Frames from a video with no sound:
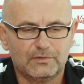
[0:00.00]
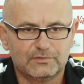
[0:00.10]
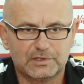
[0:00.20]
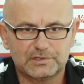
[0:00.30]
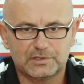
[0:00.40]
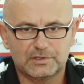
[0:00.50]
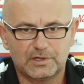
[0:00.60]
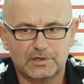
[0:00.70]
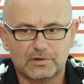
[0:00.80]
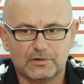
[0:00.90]
zajęcia
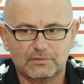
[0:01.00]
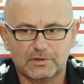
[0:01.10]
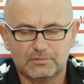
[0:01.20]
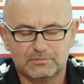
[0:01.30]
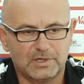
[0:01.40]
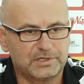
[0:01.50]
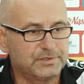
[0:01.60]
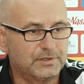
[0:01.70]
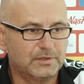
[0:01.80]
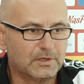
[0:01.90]
treningowe.
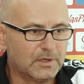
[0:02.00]
Bardziej